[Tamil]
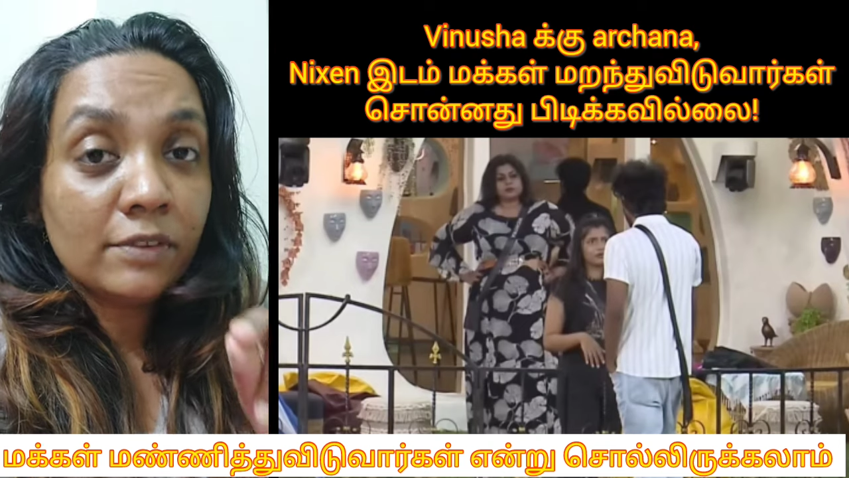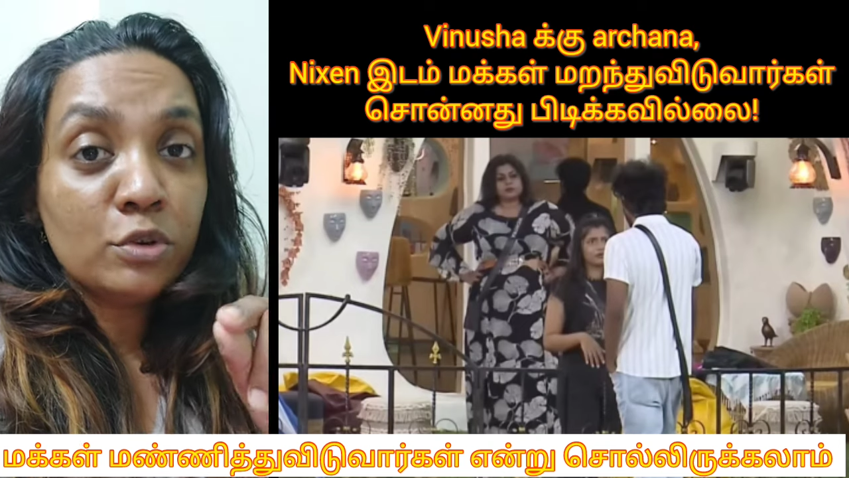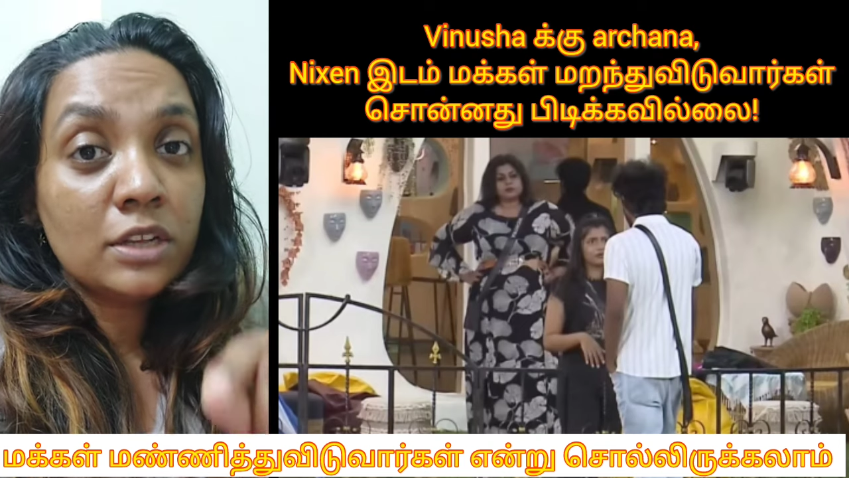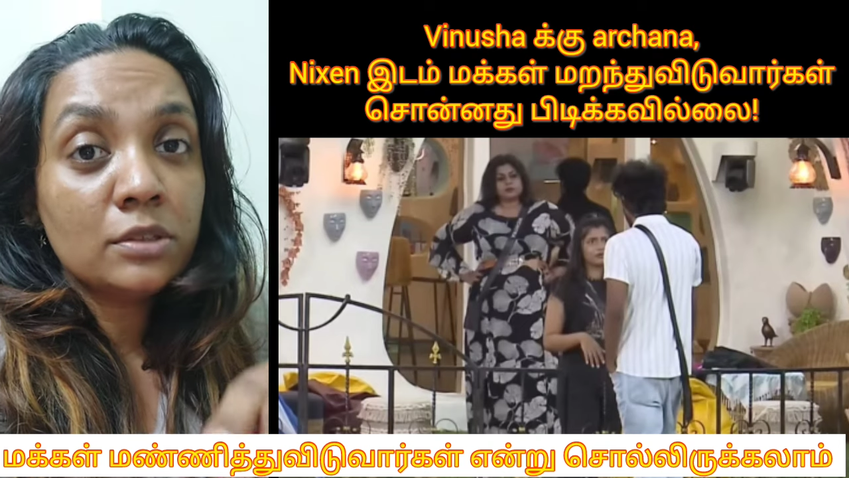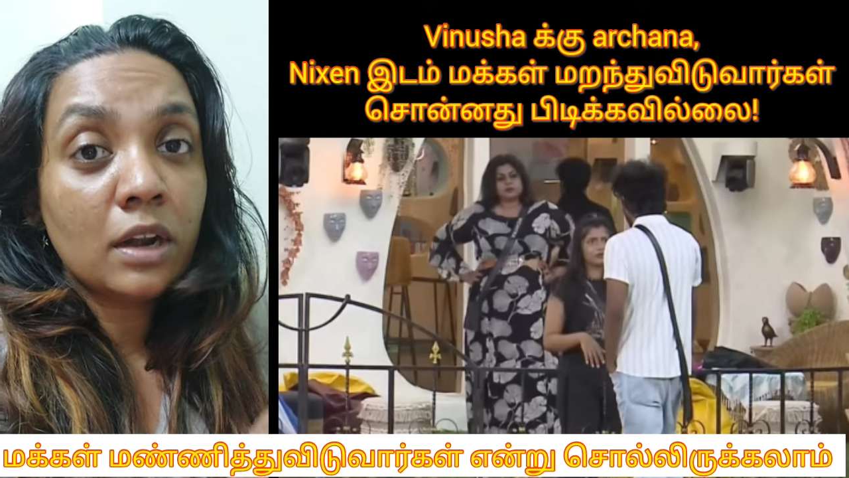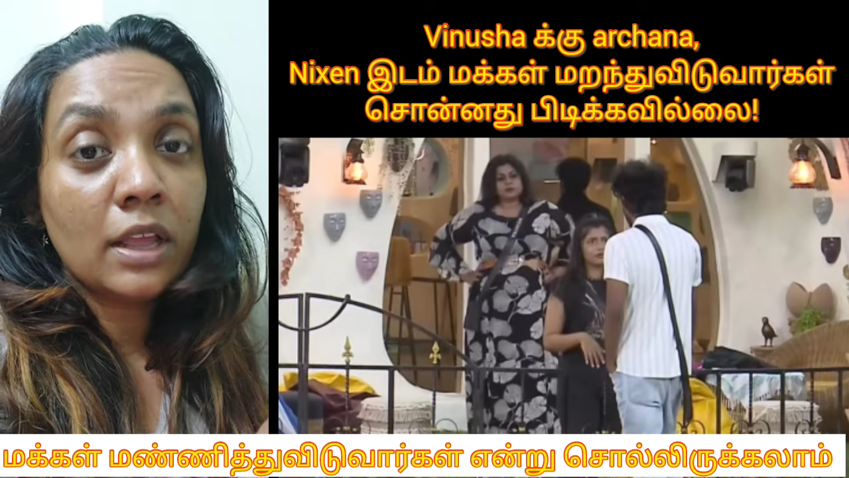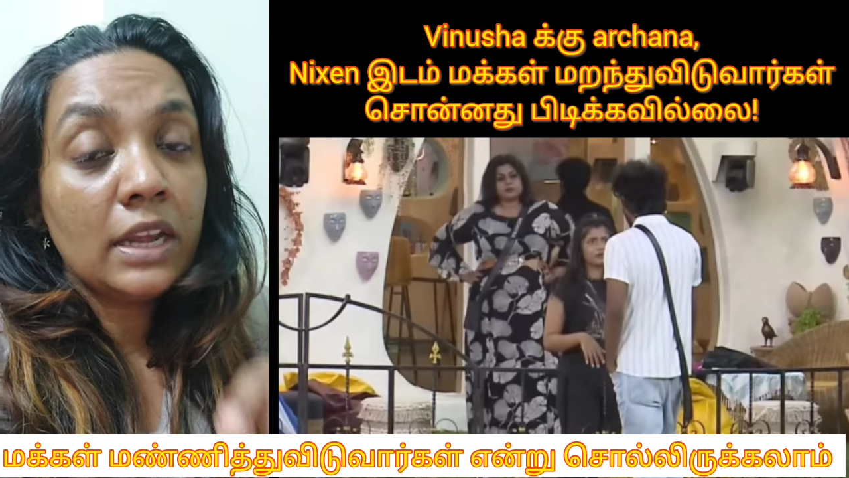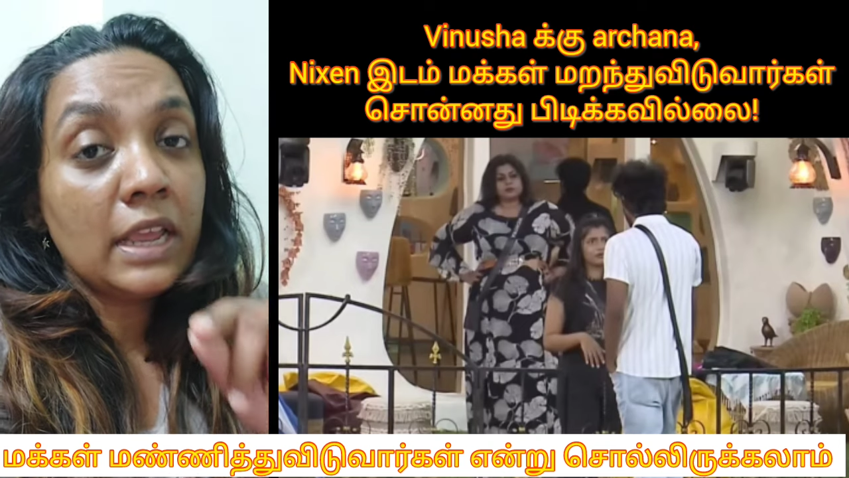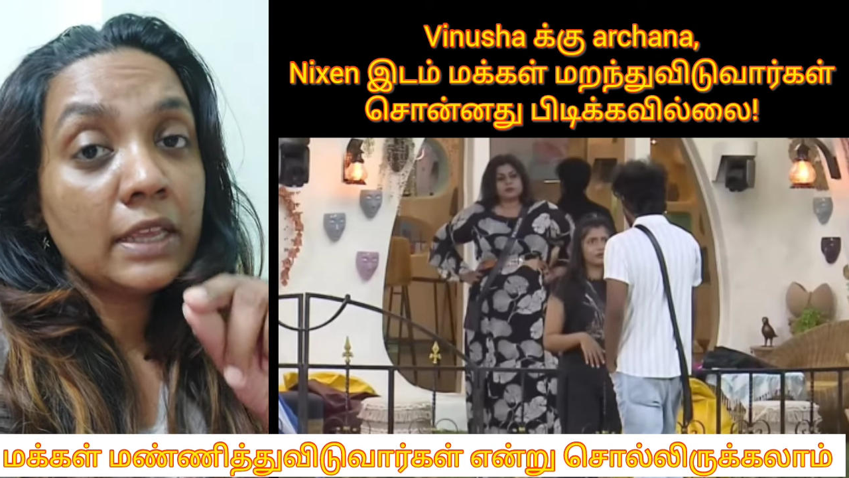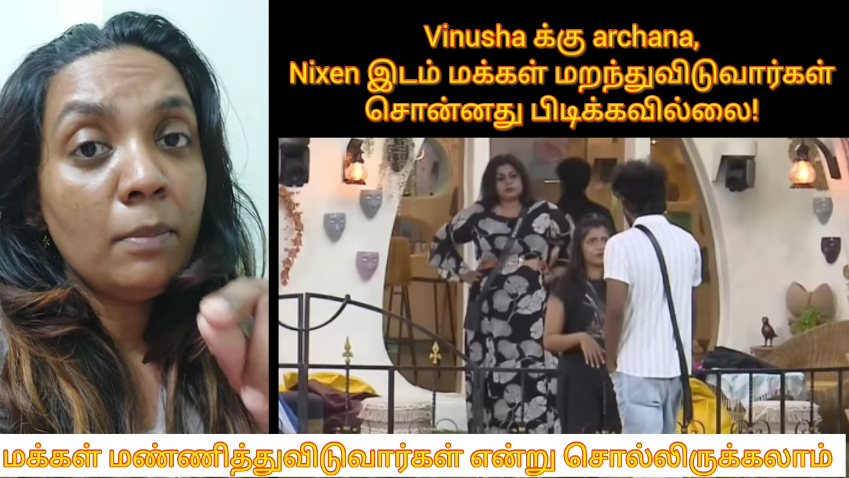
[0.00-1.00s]
வினுஷா சொல்றாங்க
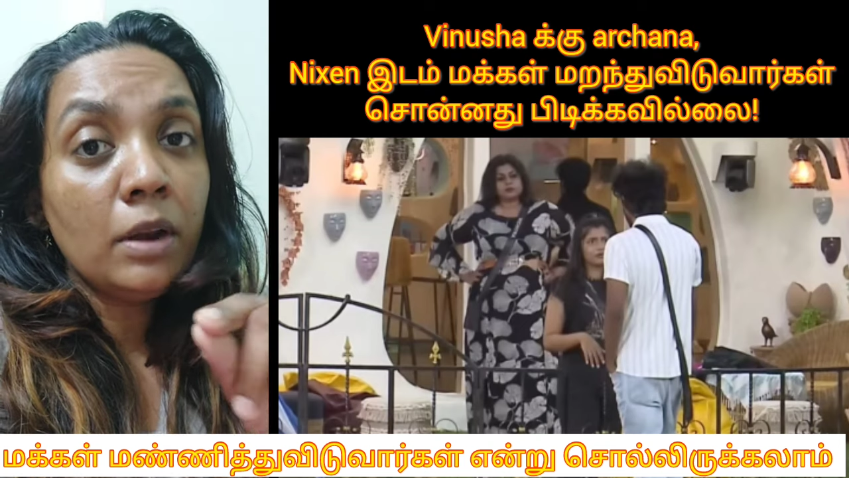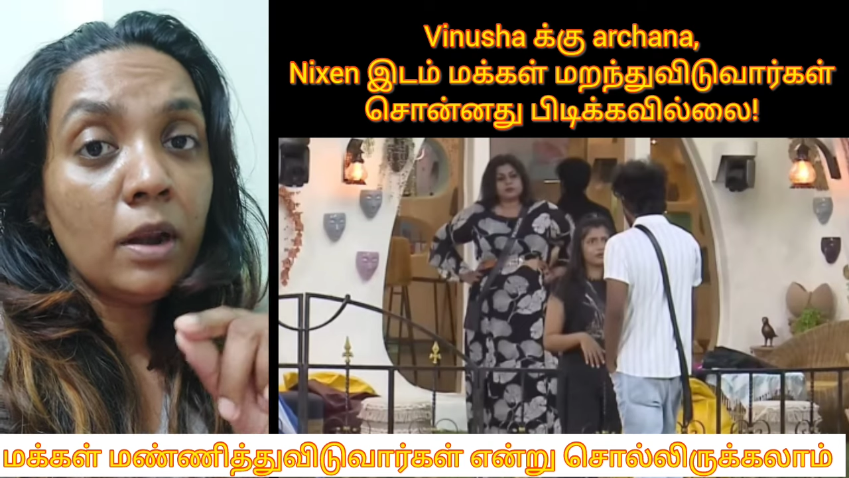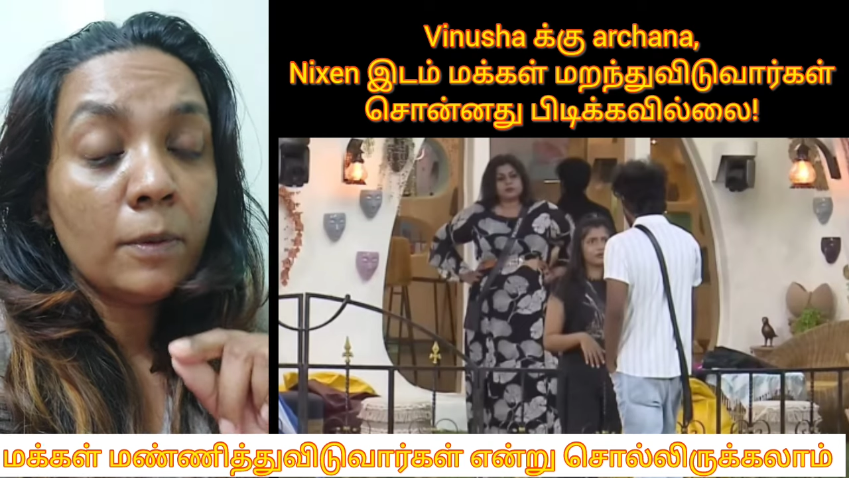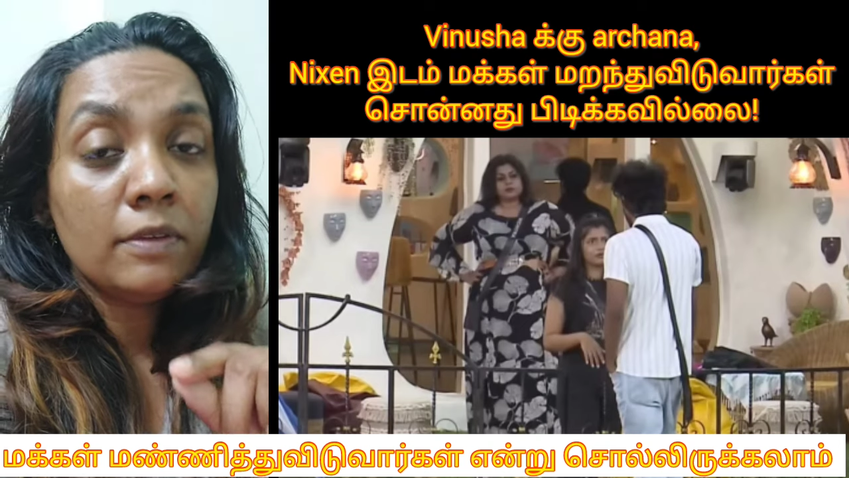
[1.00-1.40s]
நீங்க கேமரால